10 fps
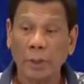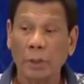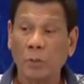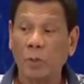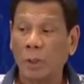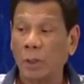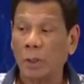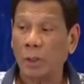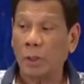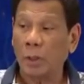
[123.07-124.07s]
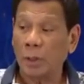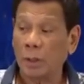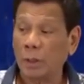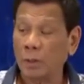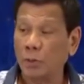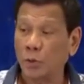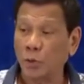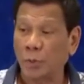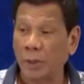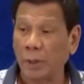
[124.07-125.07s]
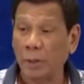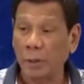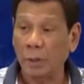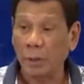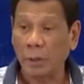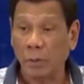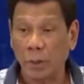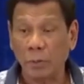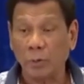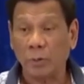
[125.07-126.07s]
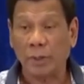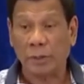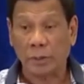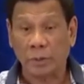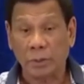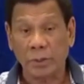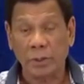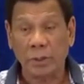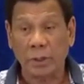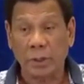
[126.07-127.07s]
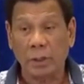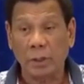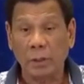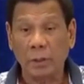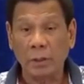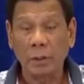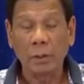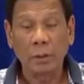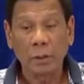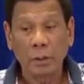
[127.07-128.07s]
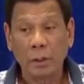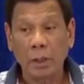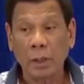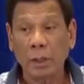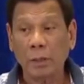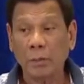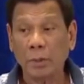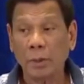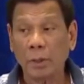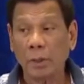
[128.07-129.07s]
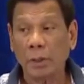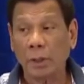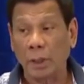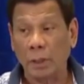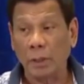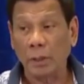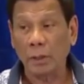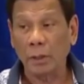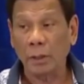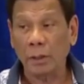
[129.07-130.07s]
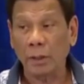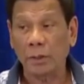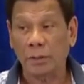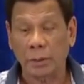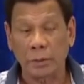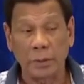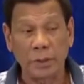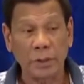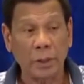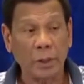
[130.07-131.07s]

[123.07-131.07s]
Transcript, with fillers: na walang suspect, ikaw ay mong extrajudicial killing, eh lahat naman talagang killing or extrajudicial.